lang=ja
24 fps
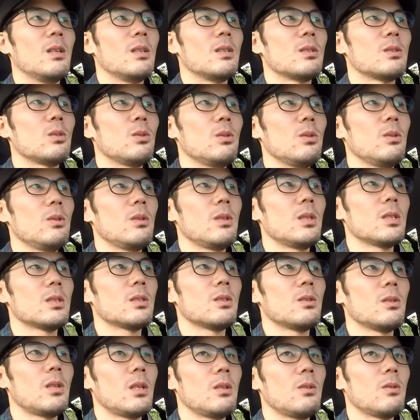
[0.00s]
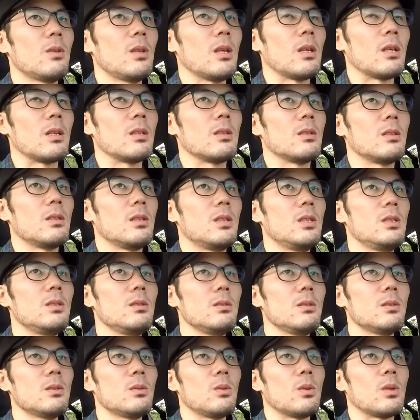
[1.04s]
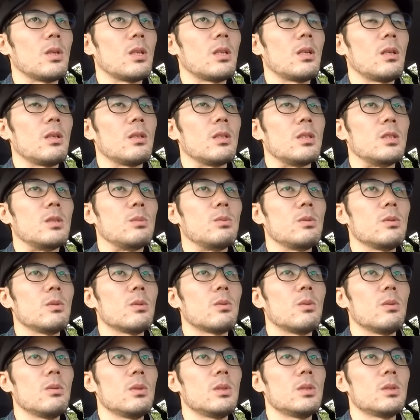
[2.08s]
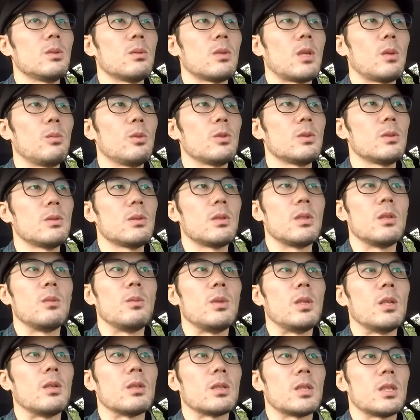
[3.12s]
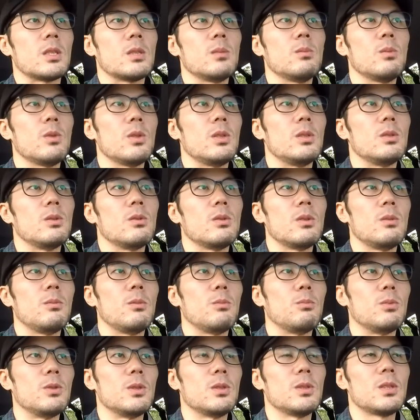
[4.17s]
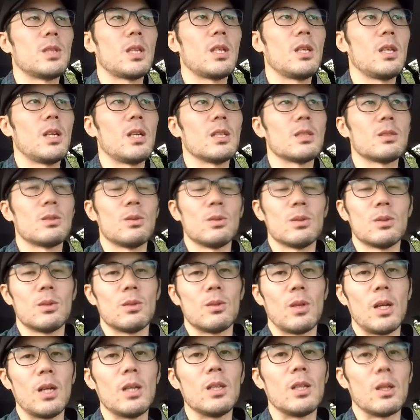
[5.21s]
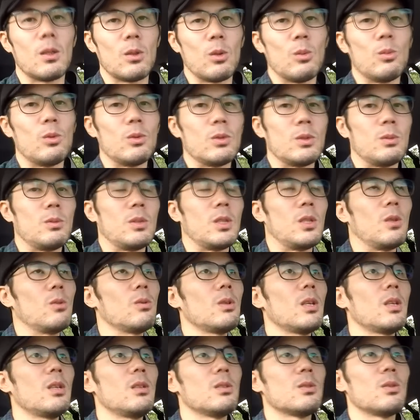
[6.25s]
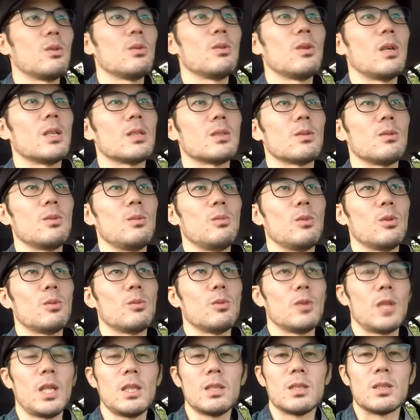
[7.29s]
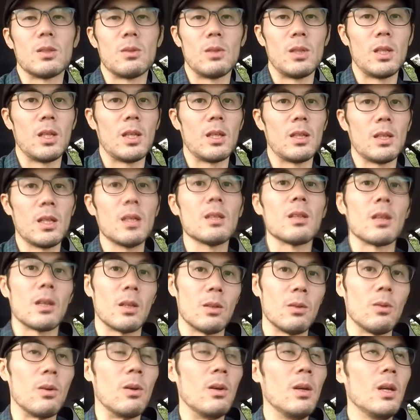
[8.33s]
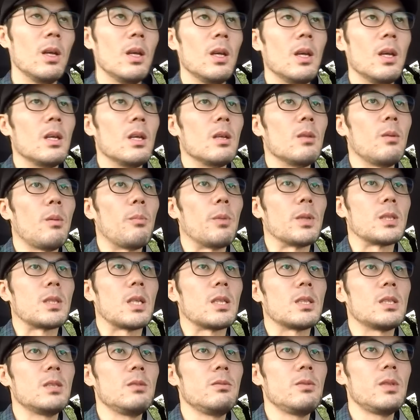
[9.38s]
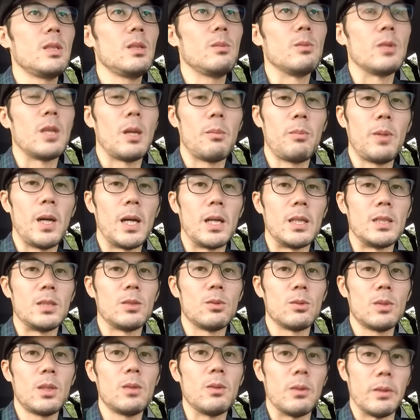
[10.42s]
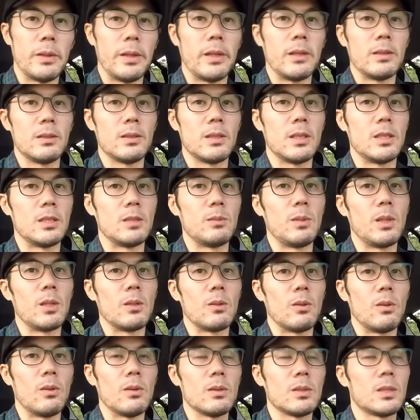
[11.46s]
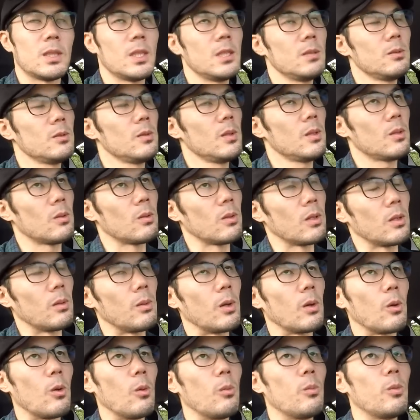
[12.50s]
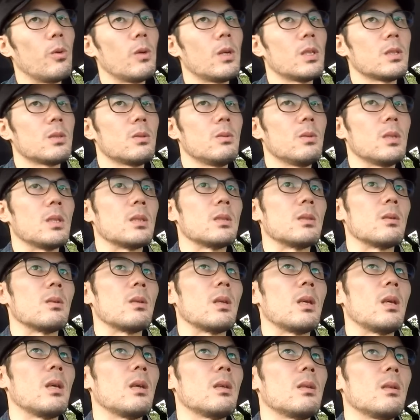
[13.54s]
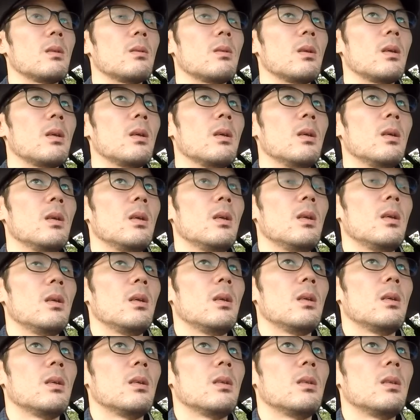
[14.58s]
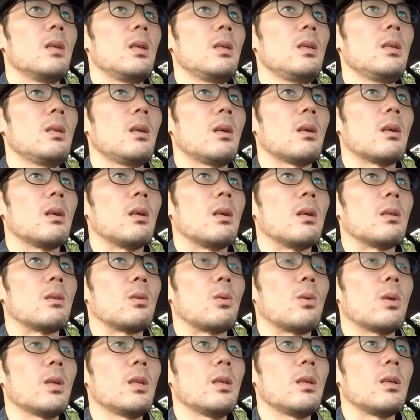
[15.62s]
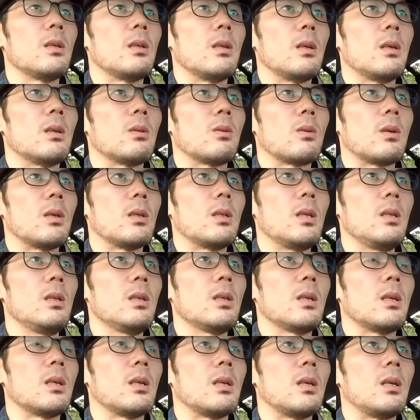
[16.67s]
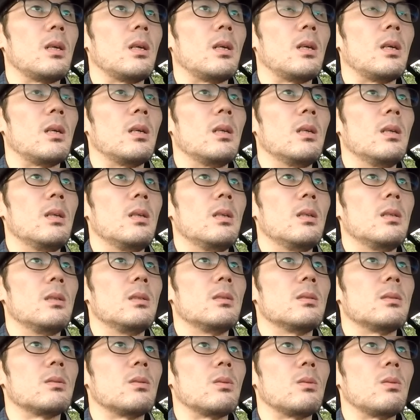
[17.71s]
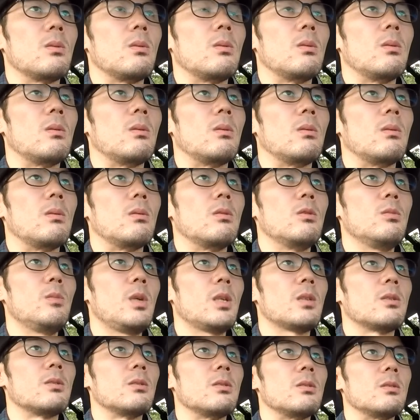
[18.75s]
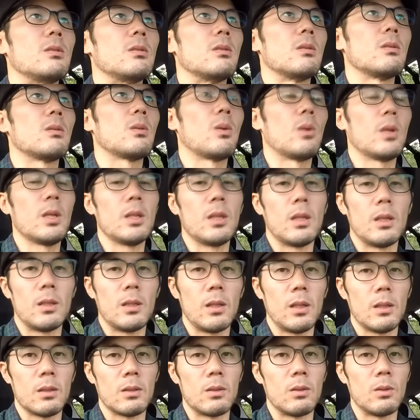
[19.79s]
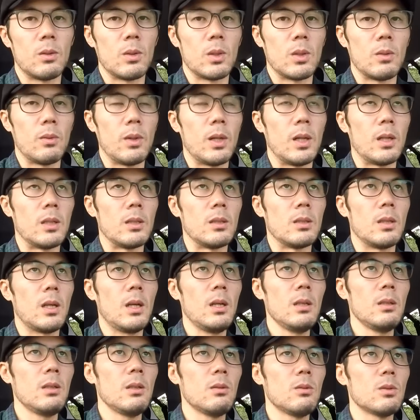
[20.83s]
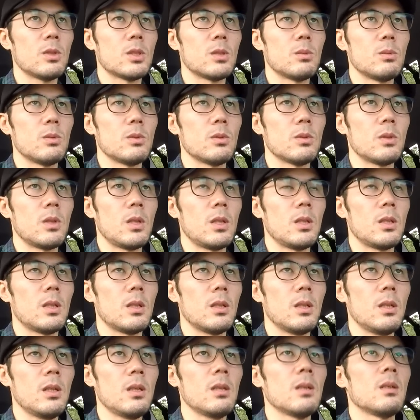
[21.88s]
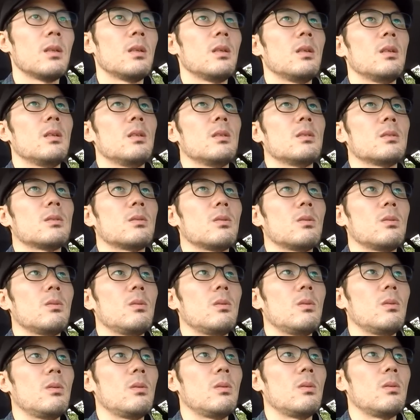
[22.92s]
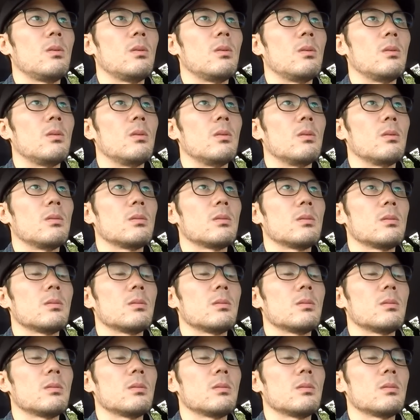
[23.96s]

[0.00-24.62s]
そういう発想、あのね、技術を鍛えて自分のコンディションを保つっていう意味では写真も非常に武術的な発想をするのありだと思うし、基本的にそういう発想に僕もなっちゃう人間なんだけど、やっぱ写真はでもやっぱ愛情なので突き詰めると。突き詰めるとっていうか根本がそうですよね。なんで、何かが取れないなとか、何かが、その、うまく取れないなっていう時は、相手と自分の間で、その、